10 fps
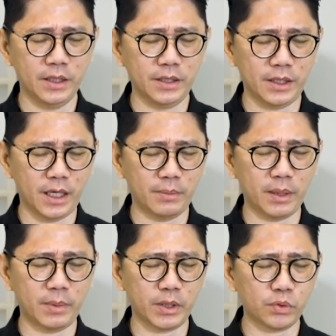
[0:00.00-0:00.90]
Di dalam
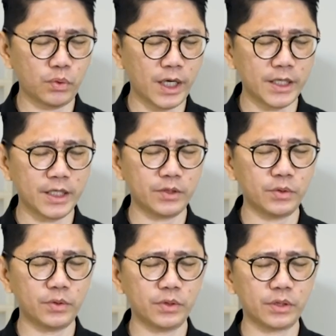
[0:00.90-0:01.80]
nama Tuhan
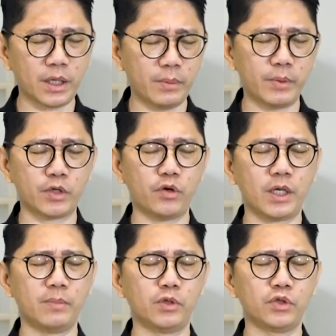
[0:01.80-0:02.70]
Yesus, kami berdoa
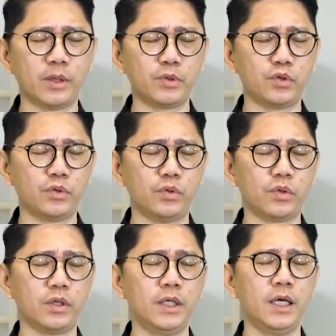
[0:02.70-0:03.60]
dan mengucap
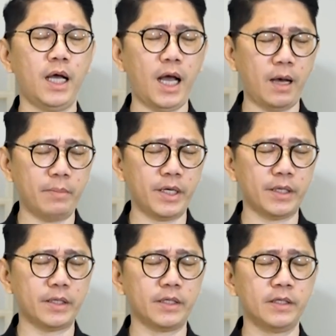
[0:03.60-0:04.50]
syukur. Amin.